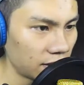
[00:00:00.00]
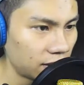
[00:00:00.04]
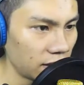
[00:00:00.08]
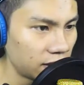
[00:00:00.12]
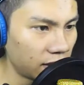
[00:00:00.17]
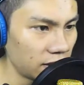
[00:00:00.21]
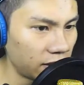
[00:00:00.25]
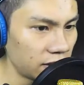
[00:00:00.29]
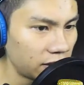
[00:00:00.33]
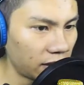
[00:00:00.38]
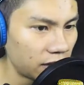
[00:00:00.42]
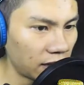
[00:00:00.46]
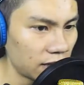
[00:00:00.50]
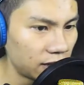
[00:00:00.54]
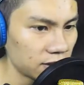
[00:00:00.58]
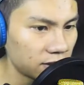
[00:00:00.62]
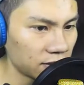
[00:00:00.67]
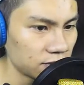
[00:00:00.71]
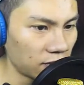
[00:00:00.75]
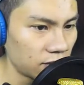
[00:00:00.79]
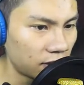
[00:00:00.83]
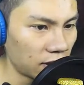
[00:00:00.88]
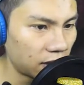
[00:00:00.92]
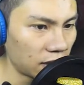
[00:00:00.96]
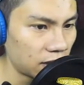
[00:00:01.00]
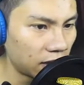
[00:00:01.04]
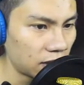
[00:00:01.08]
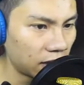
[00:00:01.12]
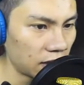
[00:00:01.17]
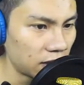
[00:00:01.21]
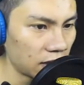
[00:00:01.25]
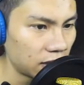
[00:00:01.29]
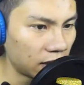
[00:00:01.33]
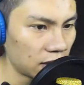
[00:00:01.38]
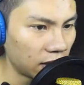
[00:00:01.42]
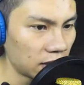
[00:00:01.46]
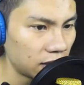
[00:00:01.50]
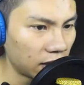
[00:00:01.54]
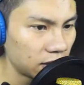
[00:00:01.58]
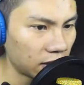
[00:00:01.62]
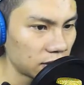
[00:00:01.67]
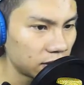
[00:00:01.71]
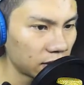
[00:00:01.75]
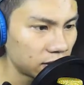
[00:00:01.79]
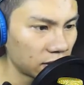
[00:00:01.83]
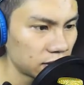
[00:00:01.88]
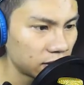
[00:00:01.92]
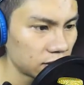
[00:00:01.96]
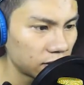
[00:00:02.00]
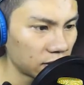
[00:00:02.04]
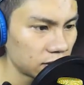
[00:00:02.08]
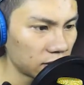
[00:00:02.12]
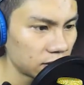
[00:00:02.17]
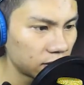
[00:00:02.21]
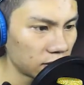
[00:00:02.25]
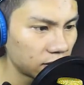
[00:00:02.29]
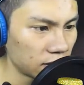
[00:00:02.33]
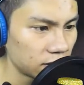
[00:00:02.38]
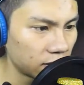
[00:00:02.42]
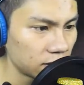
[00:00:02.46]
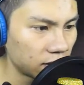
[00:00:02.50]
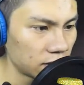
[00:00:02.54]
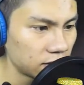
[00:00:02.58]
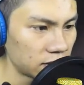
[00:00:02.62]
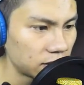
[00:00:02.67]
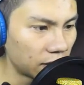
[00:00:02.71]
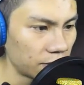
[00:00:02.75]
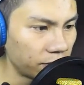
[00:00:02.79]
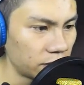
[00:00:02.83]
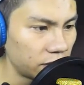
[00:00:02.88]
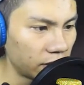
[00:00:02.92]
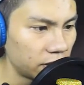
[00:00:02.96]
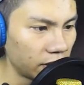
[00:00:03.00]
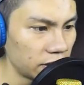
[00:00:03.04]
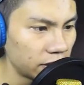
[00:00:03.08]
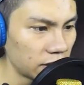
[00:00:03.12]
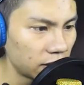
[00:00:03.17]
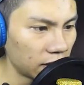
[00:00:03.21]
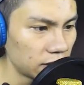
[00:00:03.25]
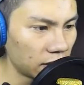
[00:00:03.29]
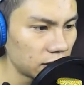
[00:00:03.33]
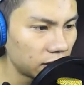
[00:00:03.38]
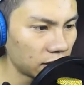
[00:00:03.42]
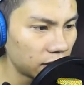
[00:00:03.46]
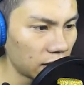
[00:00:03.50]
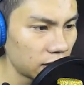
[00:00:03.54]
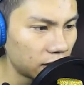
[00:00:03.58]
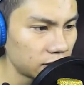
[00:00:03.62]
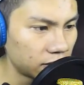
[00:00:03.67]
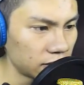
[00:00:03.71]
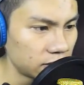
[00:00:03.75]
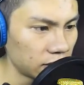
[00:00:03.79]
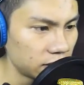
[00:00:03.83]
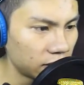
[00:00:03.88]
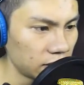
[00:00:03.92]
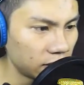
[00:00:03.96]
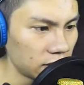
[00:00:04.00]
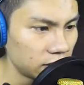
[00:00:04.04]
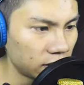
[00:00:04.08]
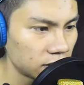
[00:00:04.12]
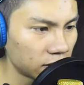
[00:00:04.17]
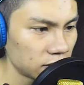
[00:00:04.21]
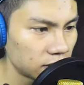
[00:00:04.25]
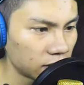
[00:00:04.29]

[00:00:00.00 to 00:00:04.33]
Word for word: nah, ini dia suara jam dindingnya terletak di sini.